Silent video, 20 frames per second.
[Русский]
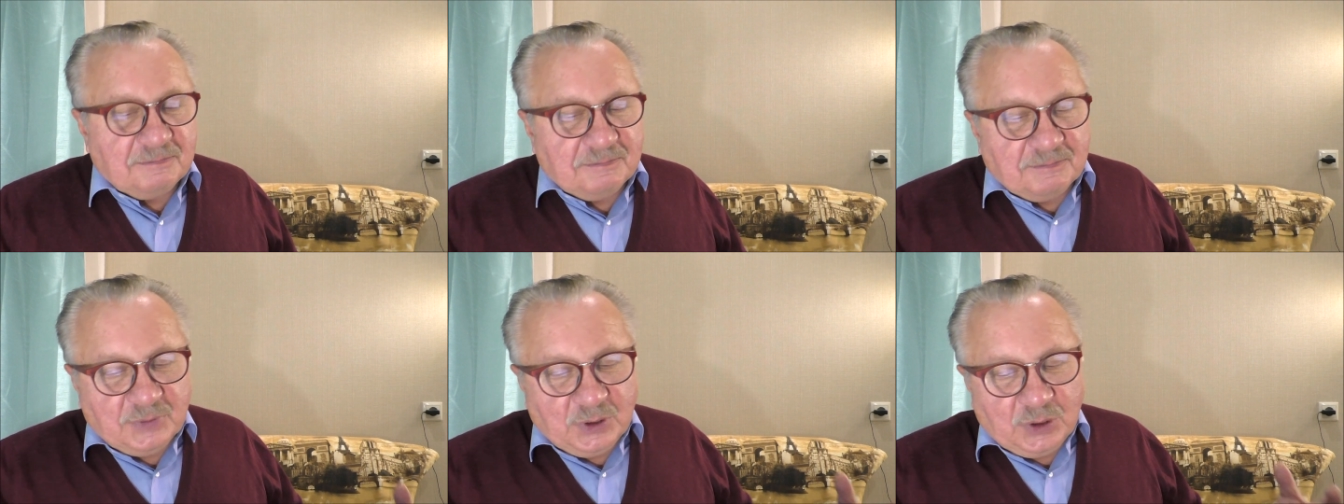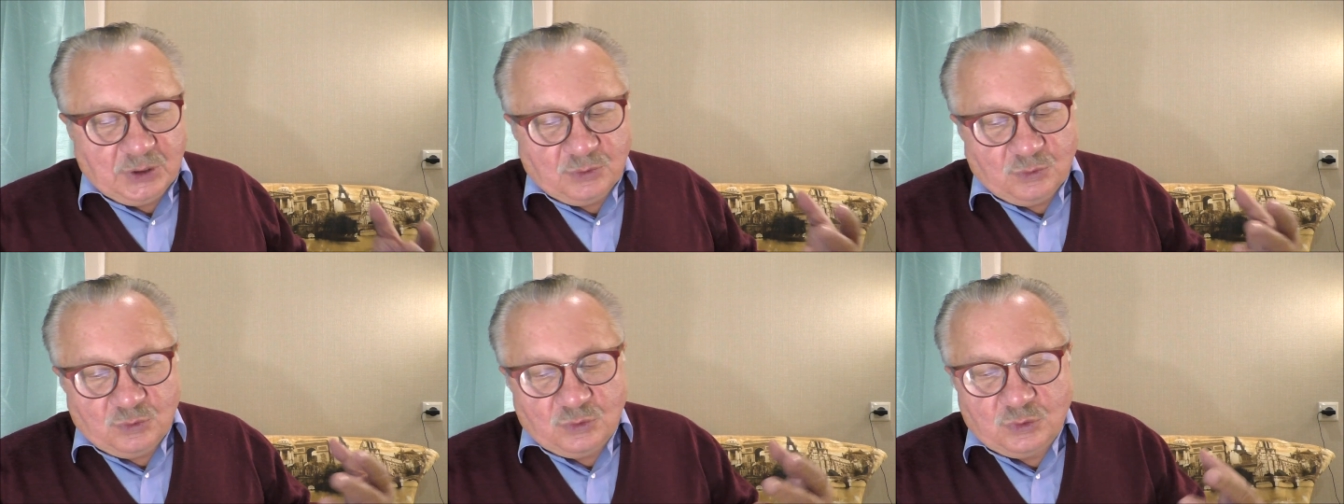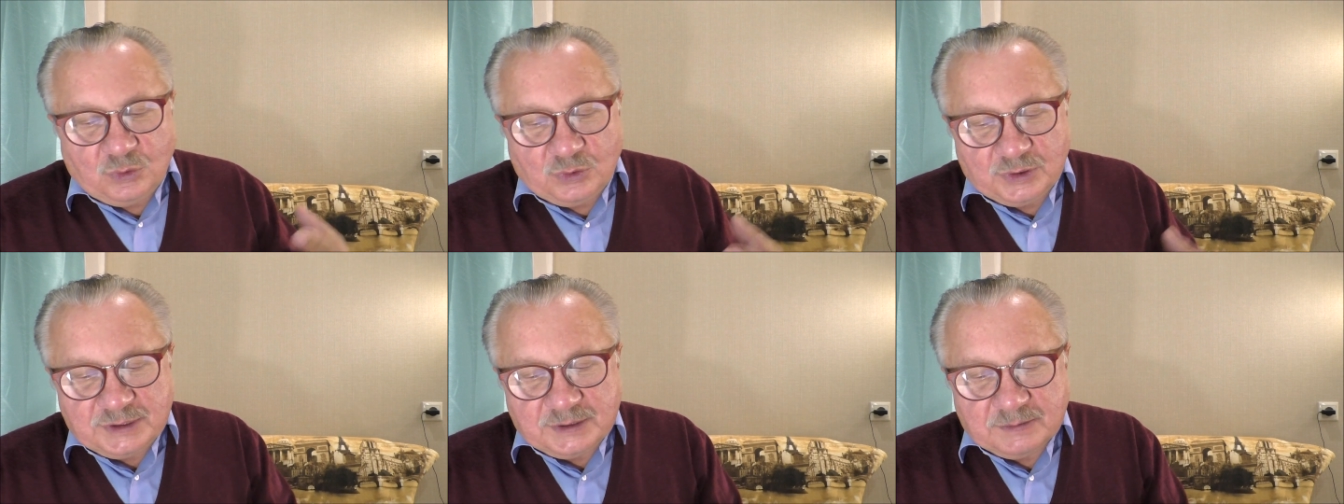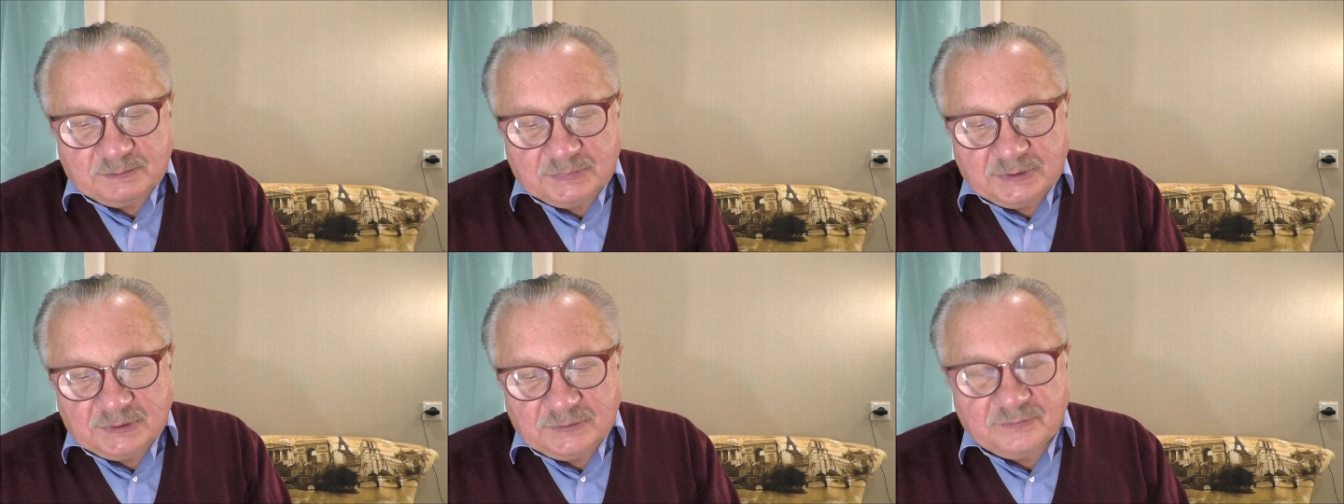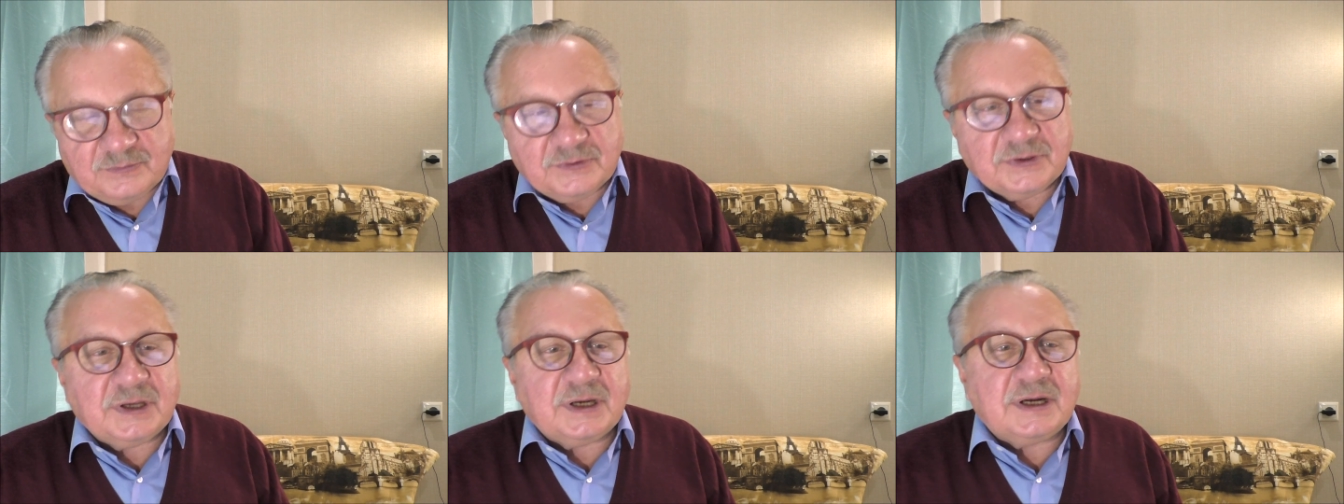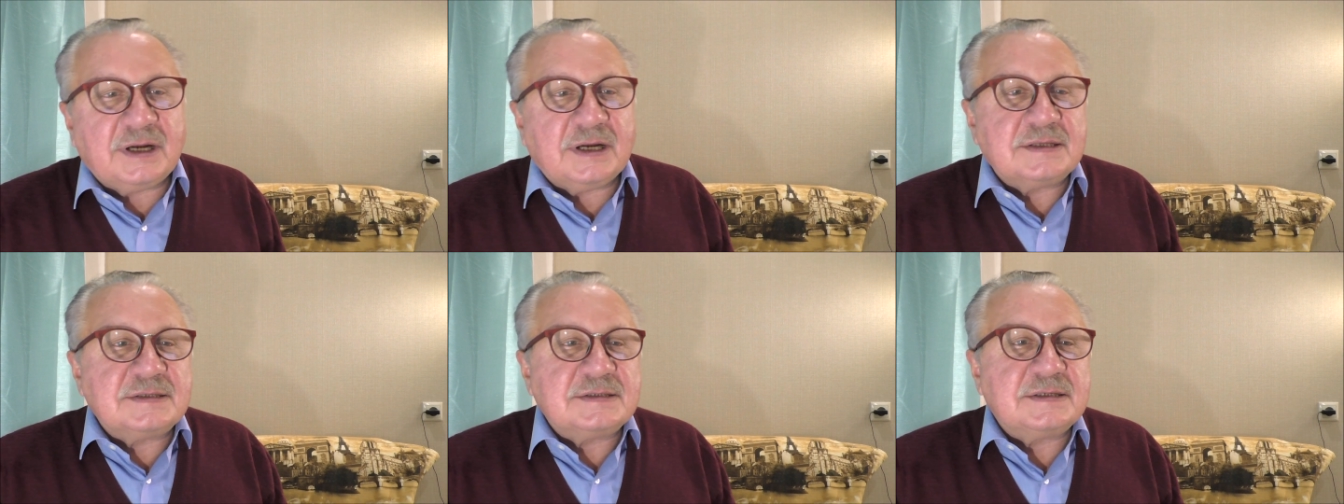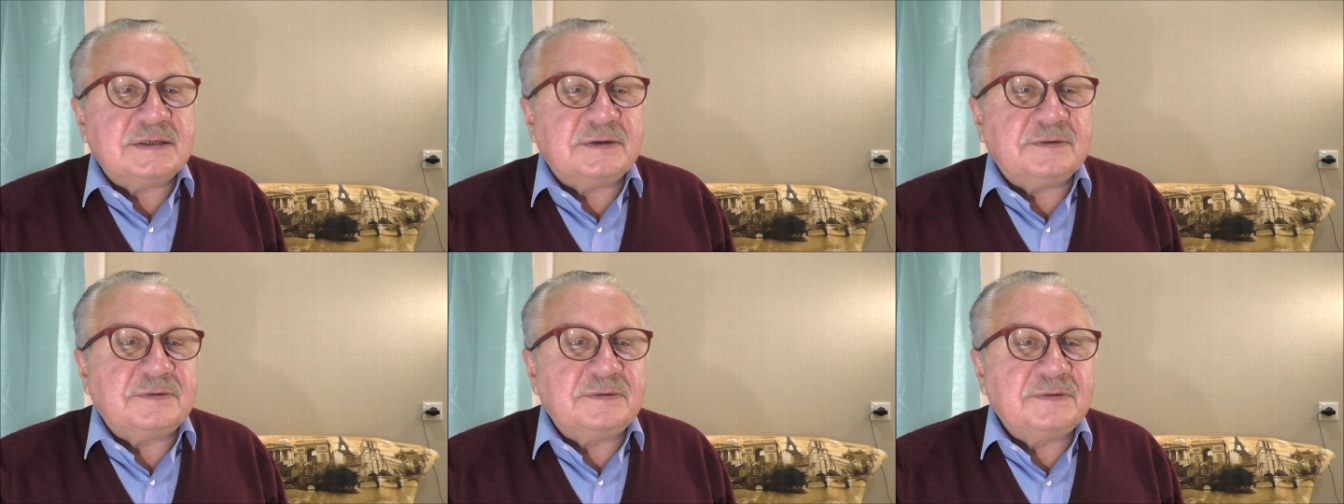мы уходим в
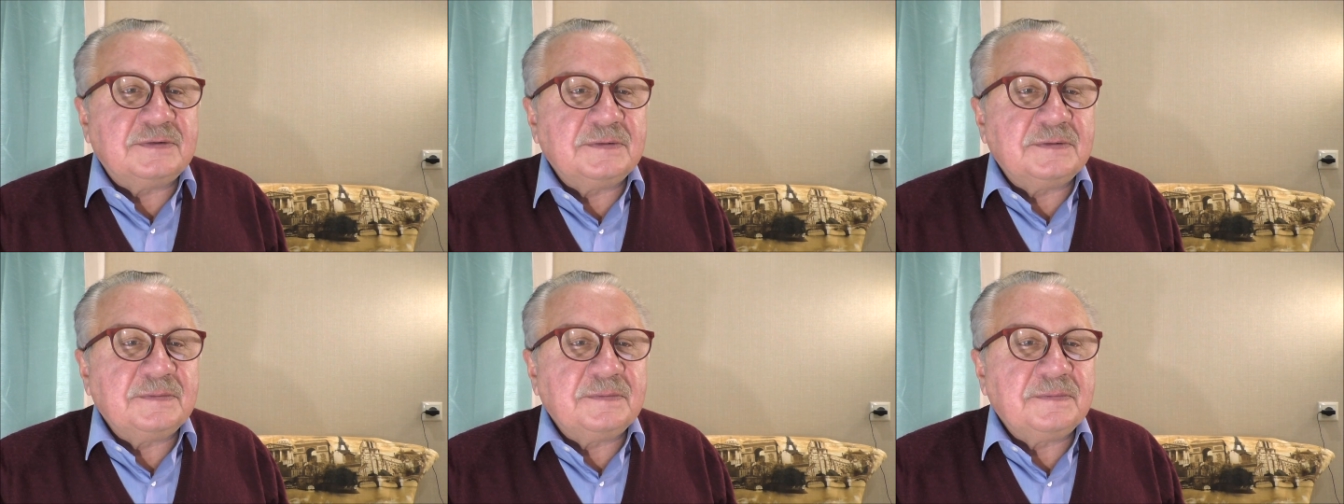негатив.